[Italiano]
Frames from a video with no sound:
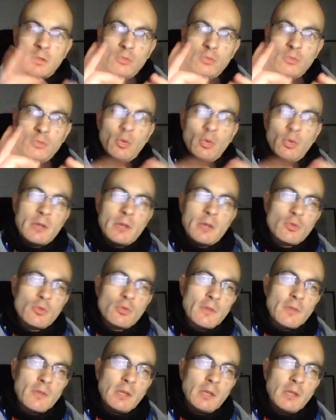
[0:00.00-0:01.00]
2
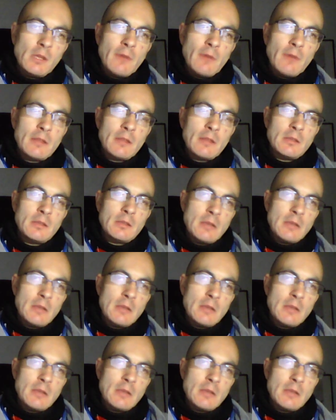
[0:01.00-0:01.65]
sono stati fatti